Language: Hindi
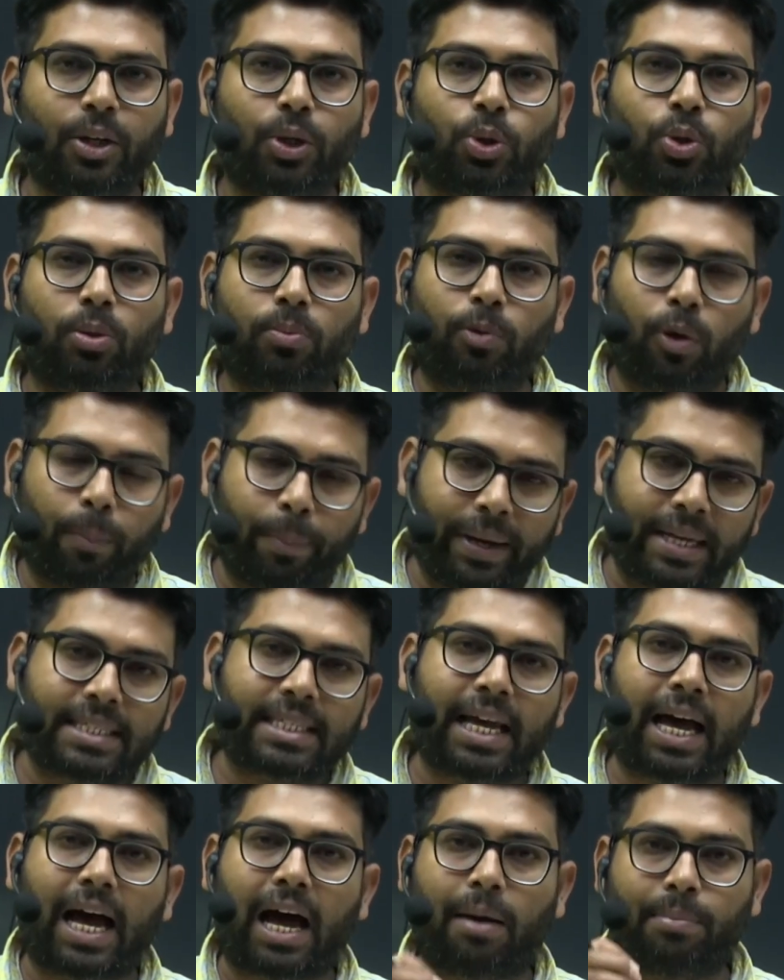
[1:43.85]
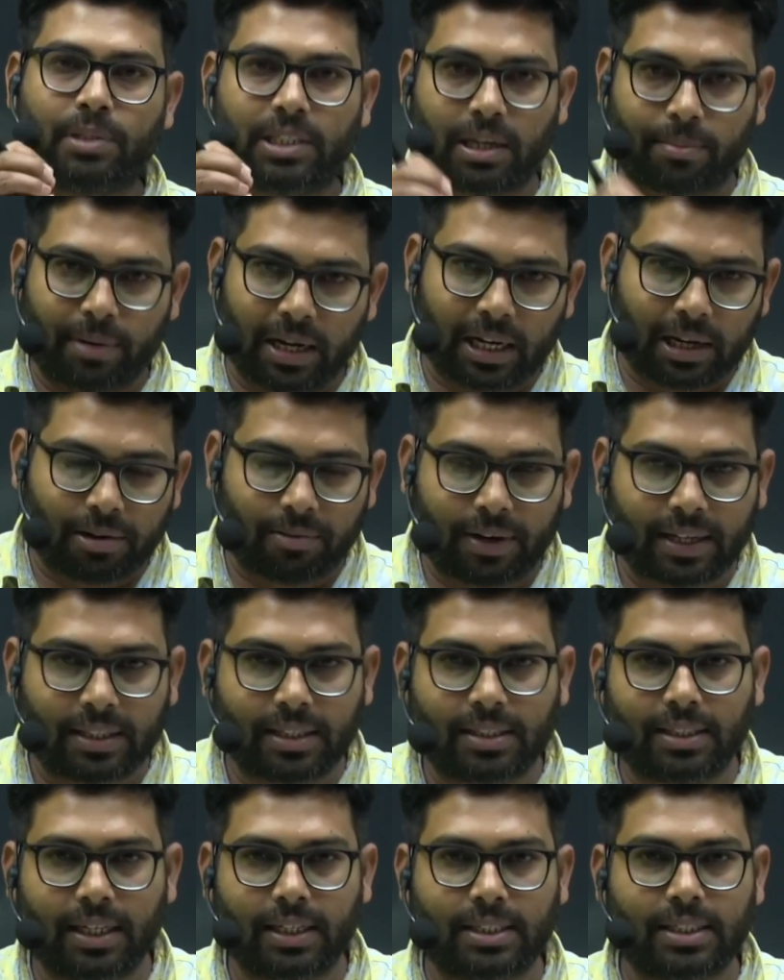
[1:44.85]
तो वो पैसा आप जमा करवा
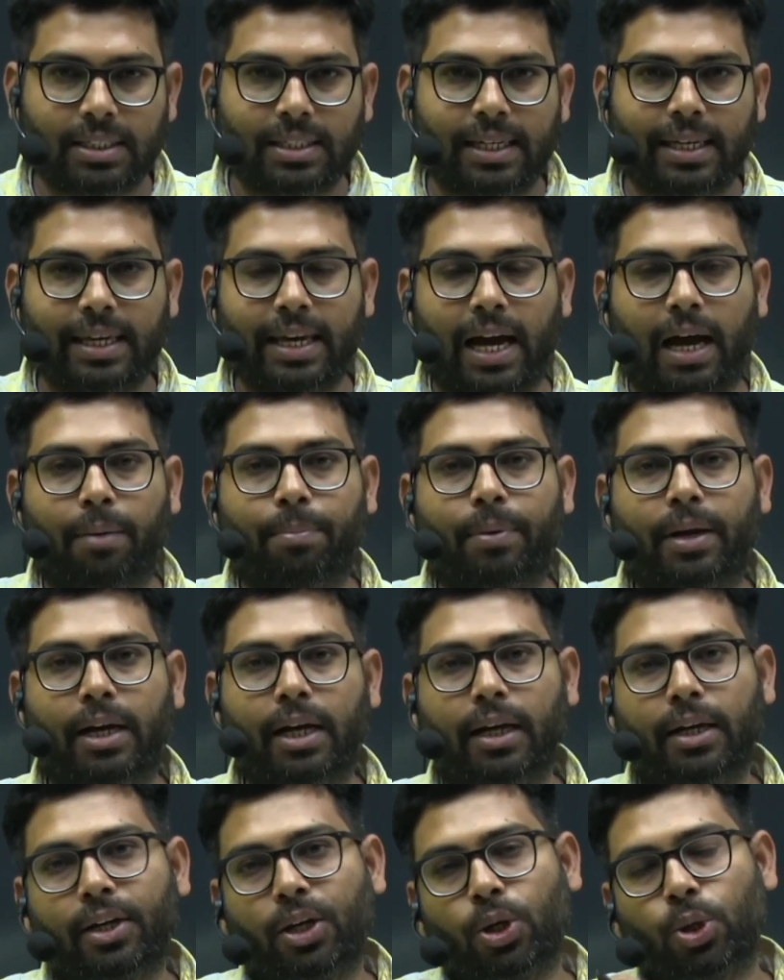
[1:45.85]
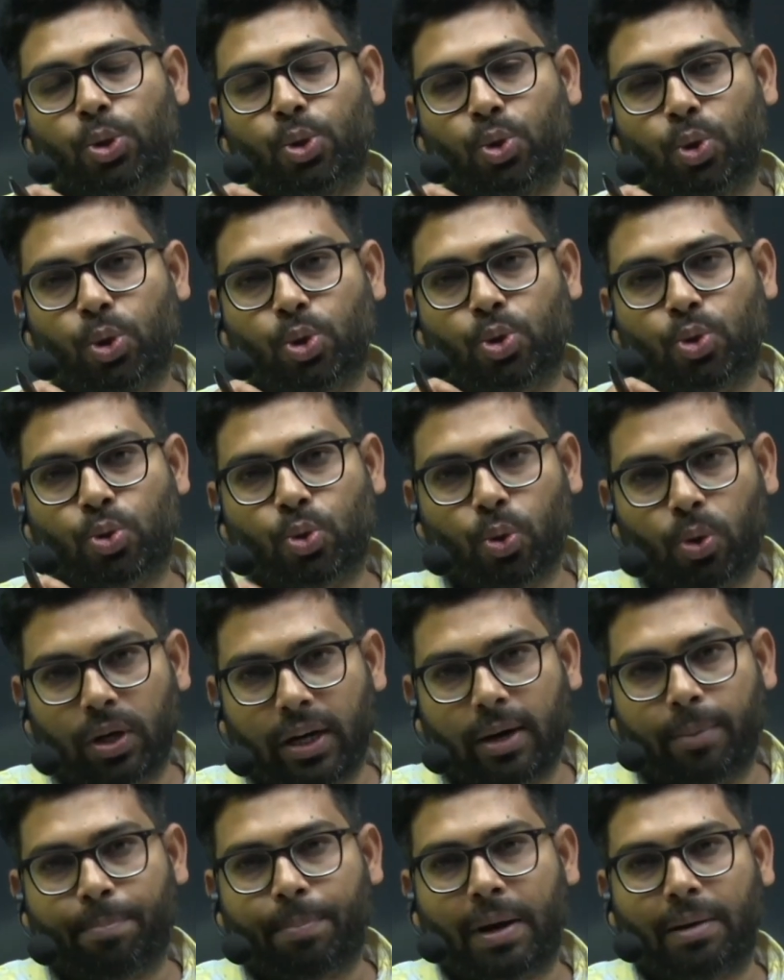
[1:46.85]
दीजिए जिससे कि आपका जो
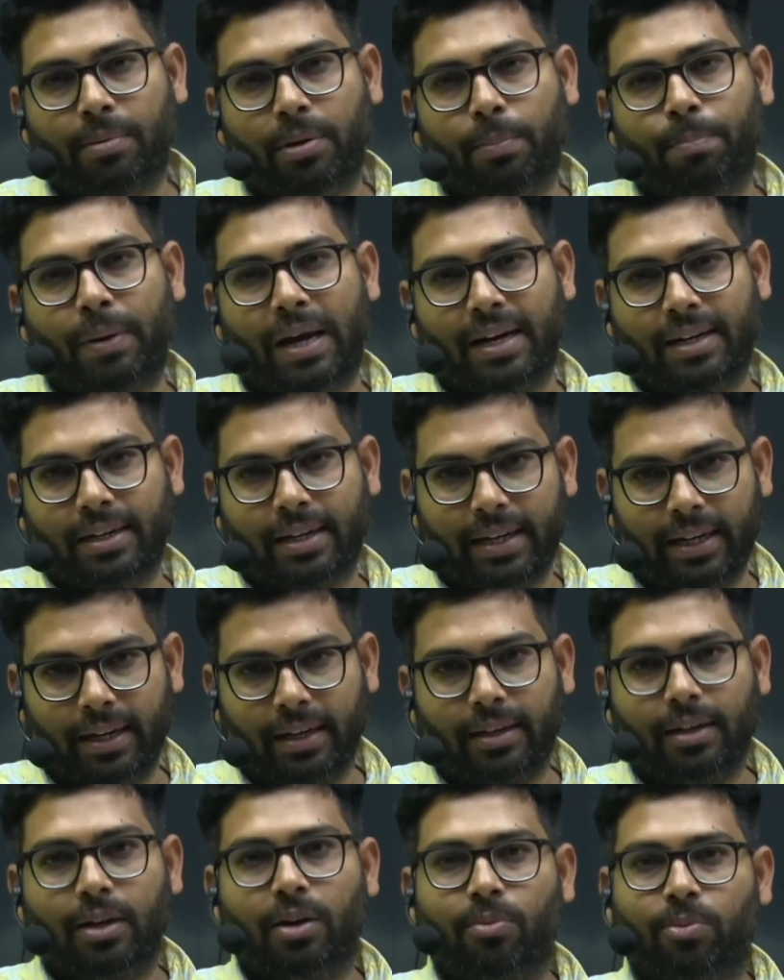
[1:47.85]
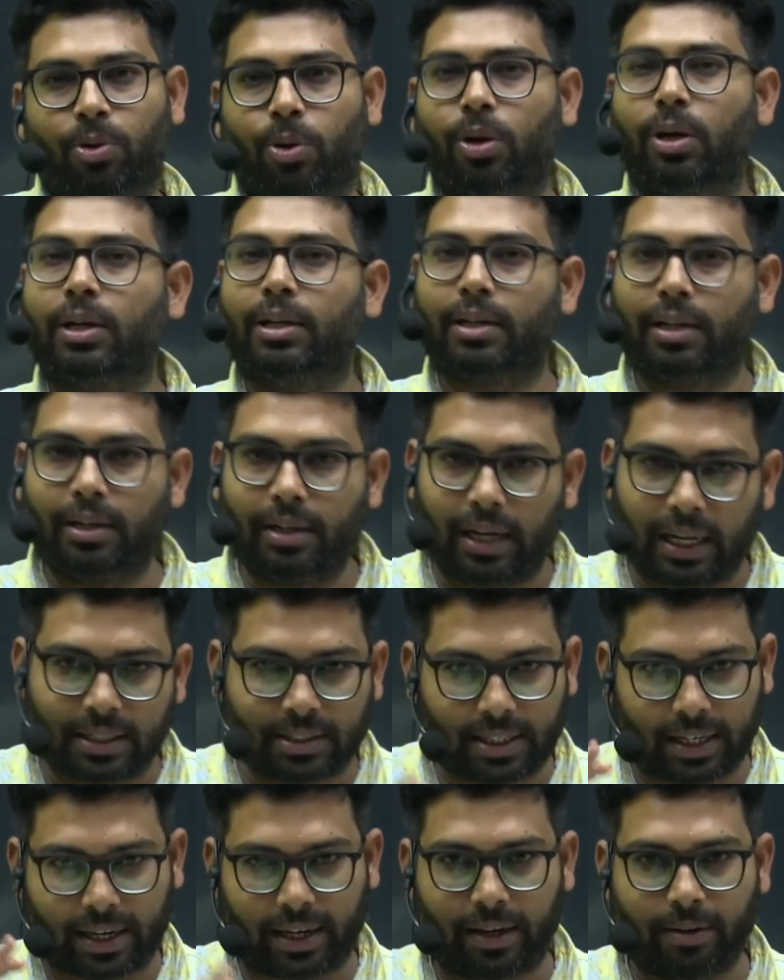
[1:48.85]
सोलर पावर प्लांट है वो लग
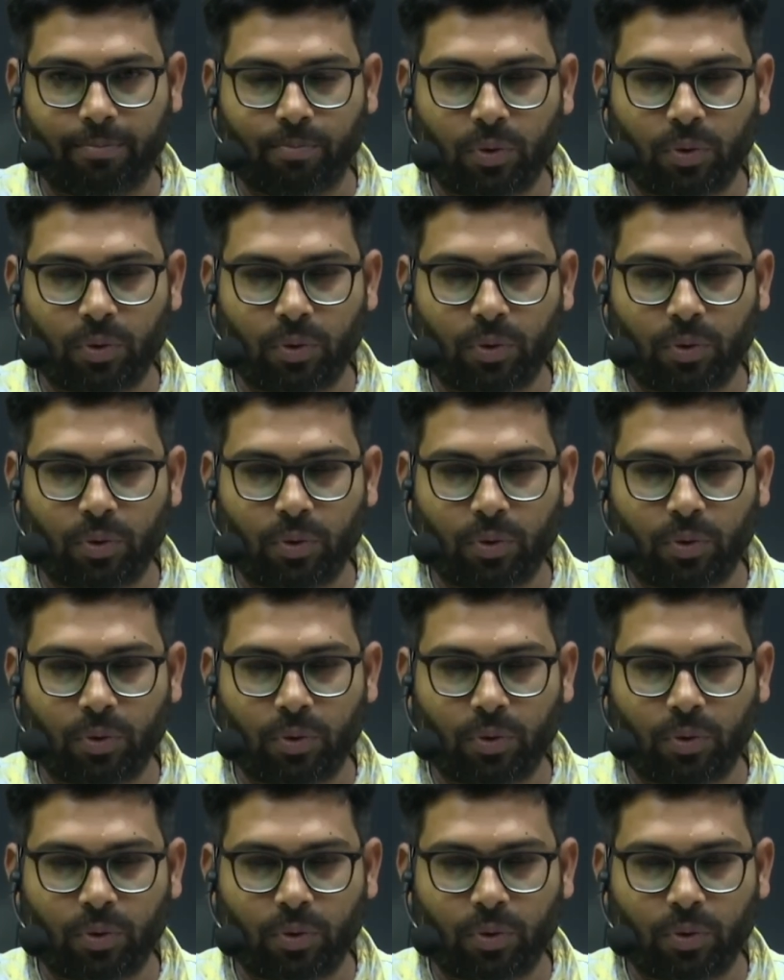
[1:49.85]
सके